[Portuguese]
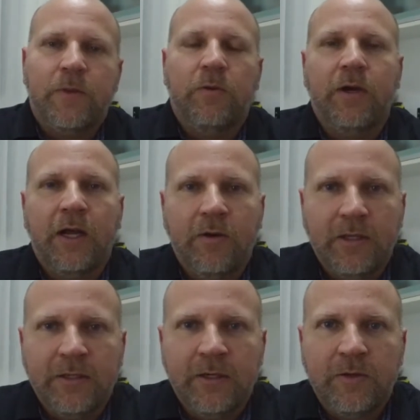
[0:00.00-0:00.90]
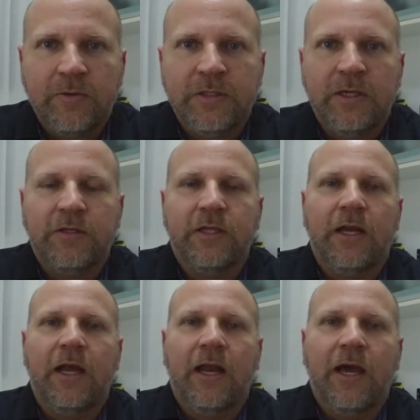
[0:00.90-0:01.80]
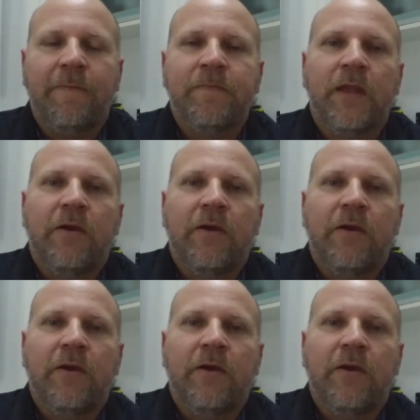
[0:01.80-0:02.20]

O canal Na Trilha do Cozinheiro estará lá,